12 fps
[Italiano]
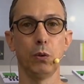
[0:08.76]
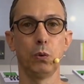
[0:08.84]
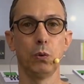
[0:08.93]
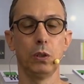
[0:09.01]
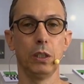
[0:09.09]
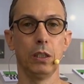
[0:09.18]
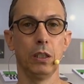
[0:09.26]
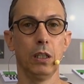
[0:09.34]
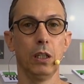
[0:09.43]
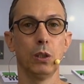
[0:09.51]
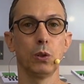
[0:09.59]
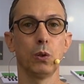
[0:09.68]
a tutti,
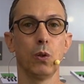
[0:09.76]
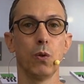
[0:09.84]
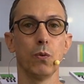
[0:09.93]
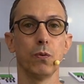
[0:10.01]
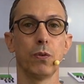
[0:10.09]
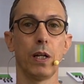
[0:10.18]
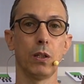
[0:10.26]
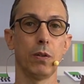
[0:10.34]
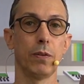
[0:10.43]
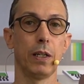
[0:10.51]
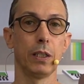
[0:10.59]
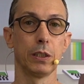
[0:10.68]
sono Franco
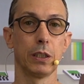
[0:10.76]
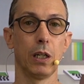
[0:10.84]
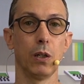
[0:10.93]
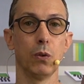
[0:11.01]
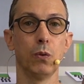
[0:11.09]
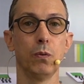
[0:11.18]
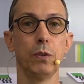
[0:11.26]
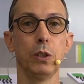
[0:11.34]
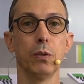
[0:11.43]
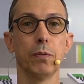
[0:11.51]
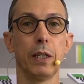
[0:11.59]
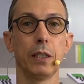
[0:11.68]
Versa, un
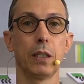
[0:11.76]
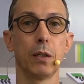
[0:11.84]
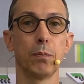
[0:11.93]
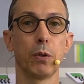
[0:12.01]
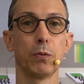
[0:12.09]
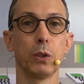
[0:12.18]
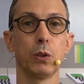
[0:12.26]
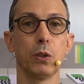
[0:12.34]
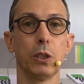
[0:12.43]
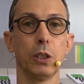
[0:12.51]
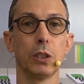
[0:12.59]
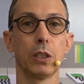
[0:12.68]
videomaker
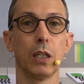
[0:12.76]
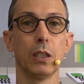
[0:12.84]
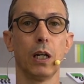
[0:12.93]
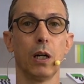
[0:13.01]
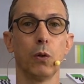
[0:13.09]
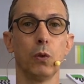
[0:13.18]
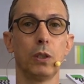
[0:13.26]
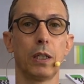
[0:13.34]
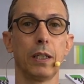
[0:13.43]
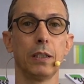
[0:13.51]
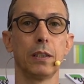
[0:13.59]
professionista da oltre